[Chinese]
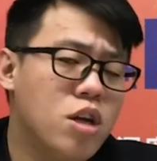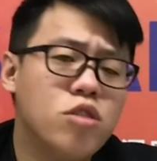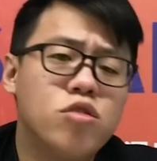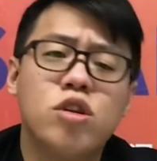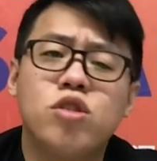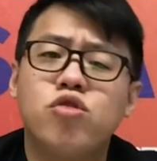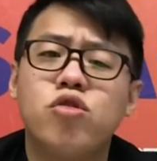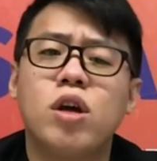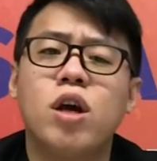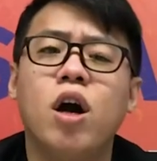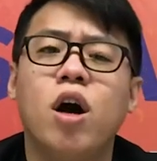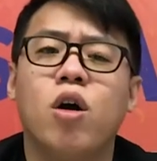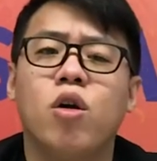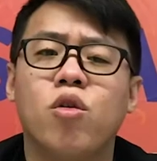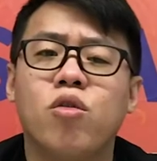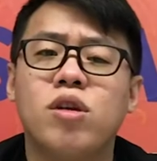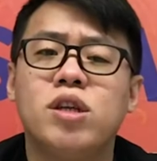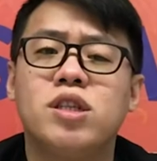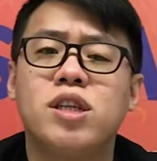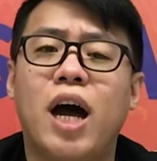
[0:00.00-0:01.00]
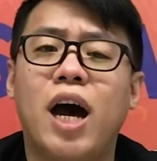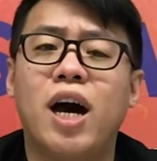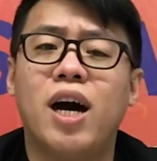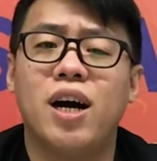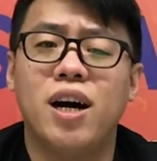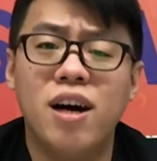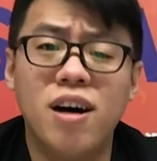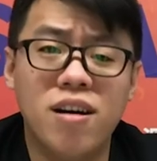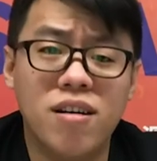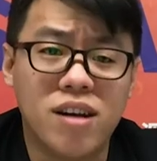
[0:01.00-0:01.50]
所以最后，路易
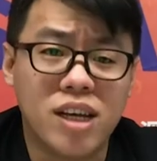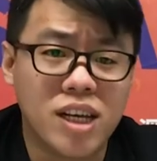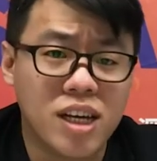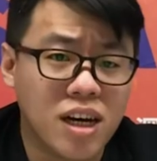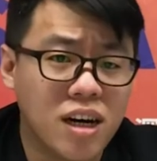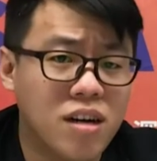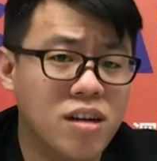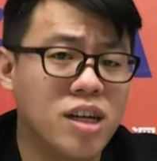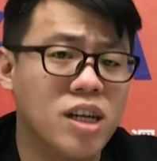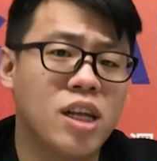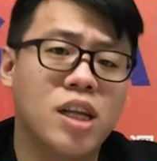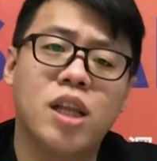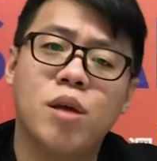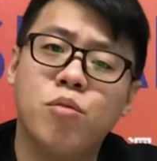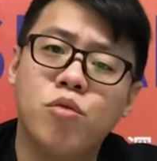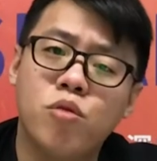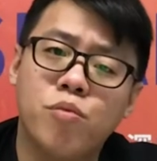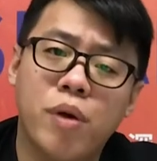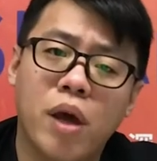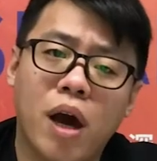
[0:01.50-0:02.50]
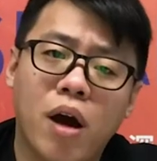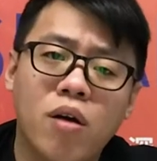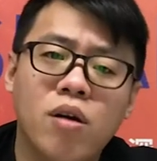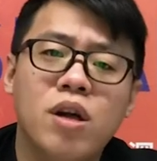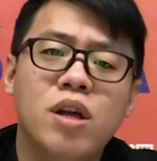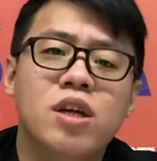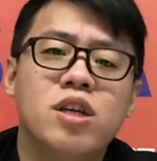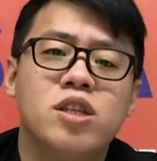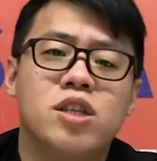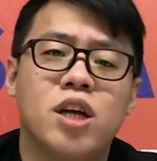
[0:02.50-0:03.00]
莎二零二零年的目标
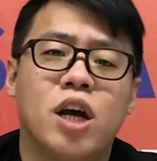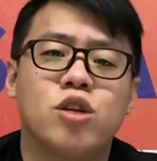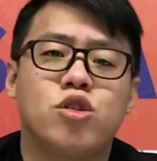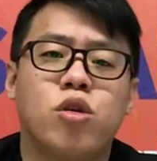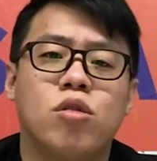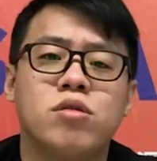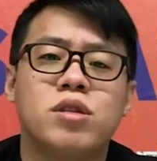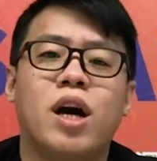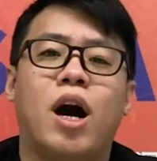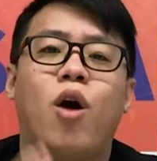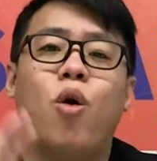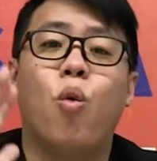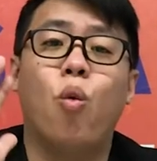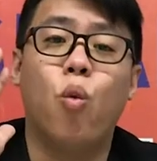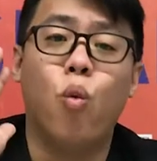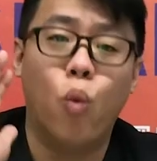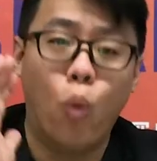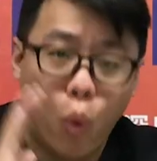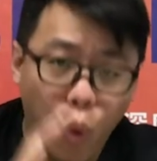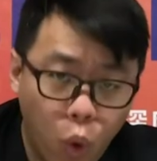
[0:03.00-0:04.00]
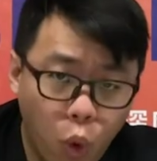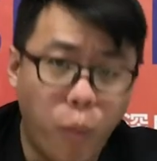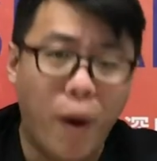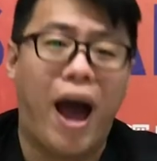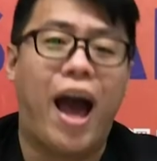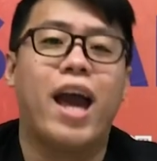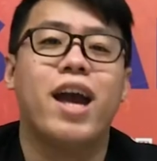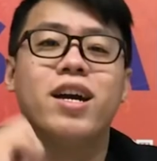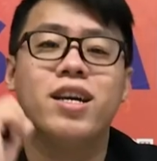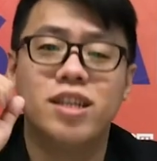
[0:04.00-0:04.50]
是要冲到五
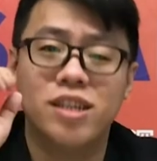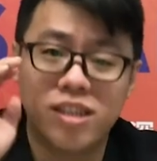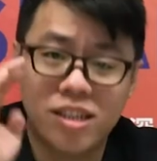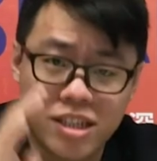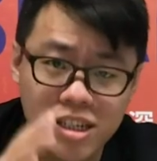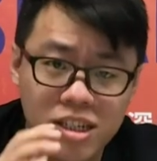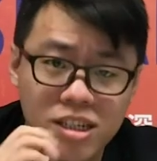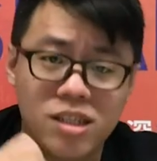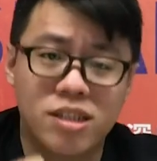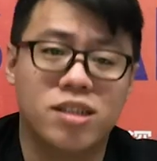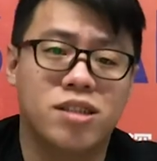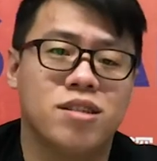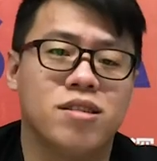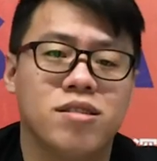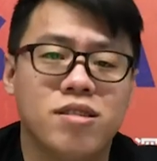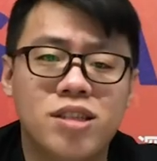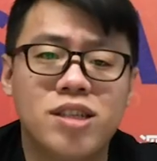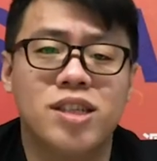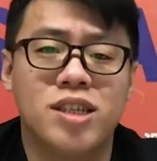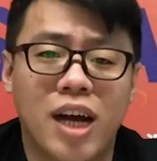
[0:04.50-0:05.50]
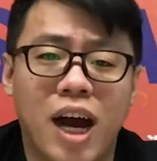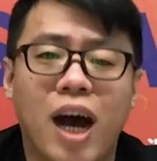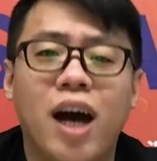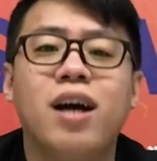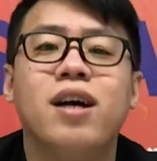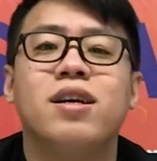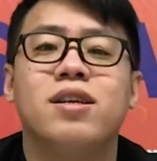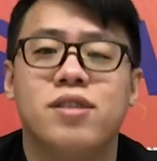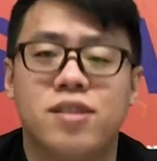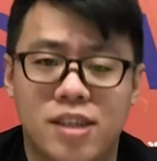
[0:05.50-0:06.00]
百。四十
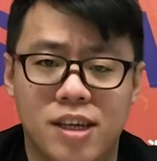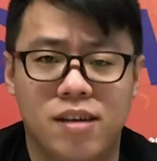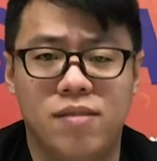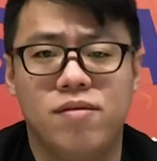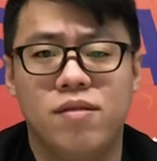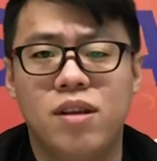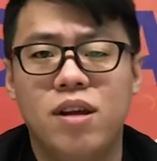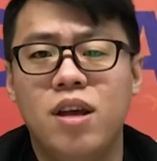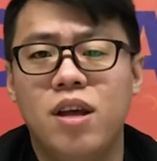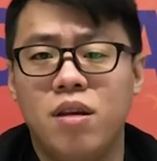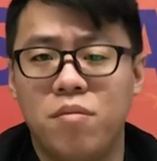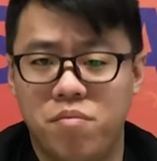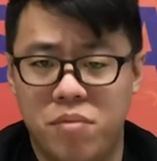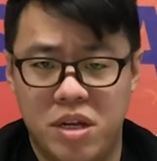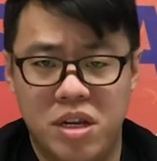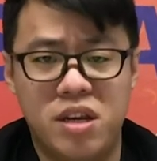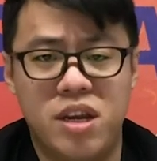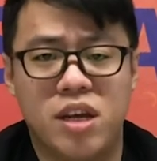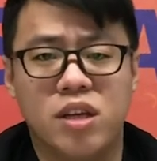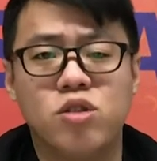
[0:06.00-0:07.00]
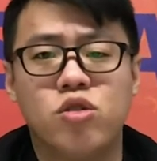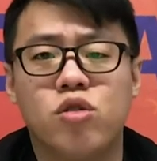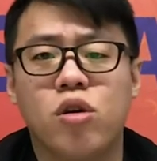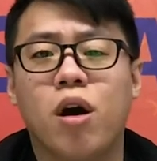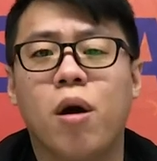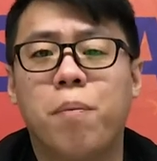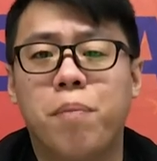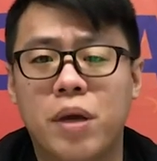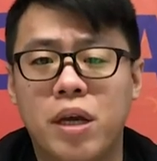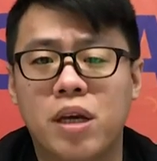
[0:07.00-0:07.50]
家店，明年就
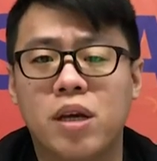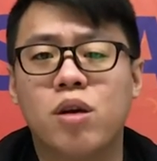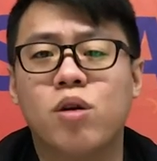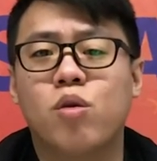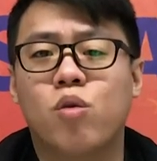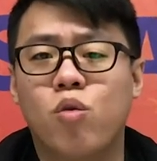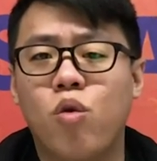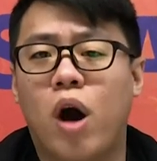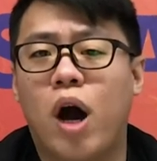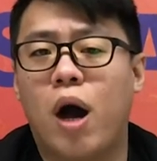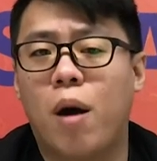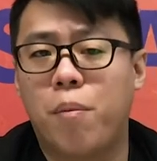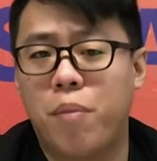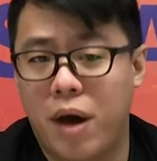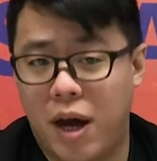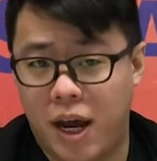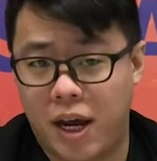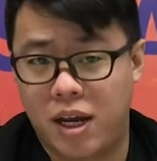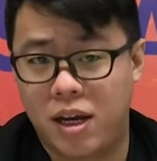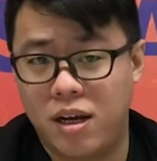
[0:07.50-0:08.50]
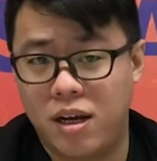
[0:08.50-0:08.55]
要拼挂牌。